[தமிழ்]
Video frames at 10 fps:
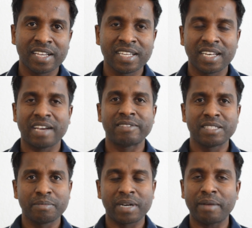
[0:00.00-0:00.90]
ஆகி நான்
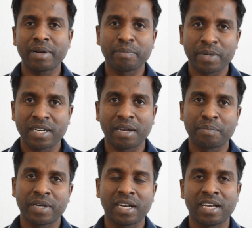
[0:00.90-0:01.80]
வந்து பிராமண பெண்
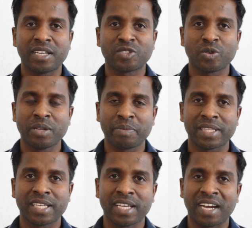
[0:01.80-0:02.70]
அப்படின்லாம் சொல்லி
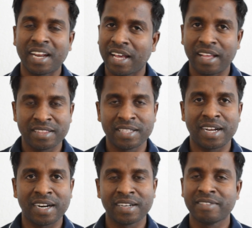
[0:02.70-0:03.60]
பார்த்தீங்க ஆனால் அந்த
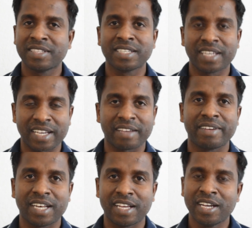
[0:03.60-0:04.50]
ஆள் வந்து கேட்கவே
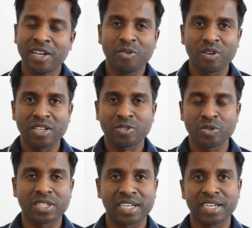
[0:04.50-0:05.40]
இல்லை உங்களை
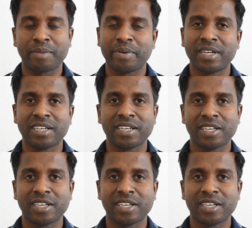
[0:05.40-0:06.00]
சூத்திரன் அப்படின்னு